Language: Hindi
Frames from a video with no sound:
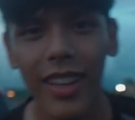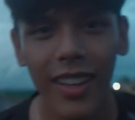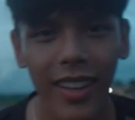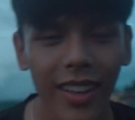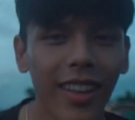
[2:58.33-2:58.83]

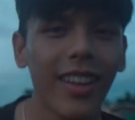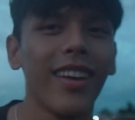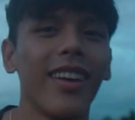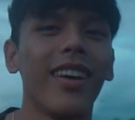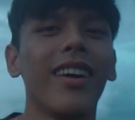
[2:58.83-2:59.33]
रहेगा वो फिल्म
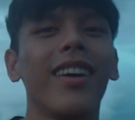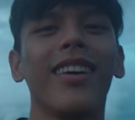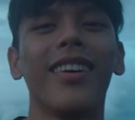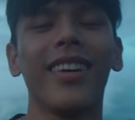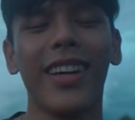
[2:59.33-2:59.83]

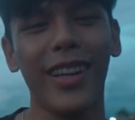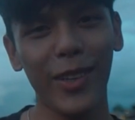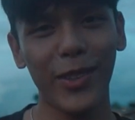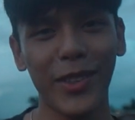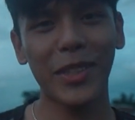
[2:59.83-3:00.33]

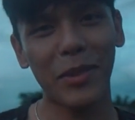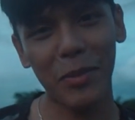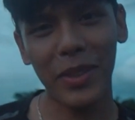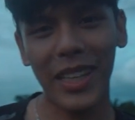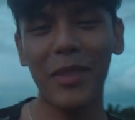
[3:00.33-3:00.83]
हेलो सबसे
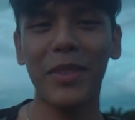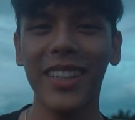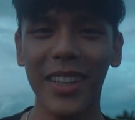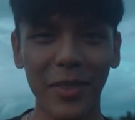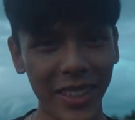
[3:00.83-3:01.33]
पहले मेरा नाम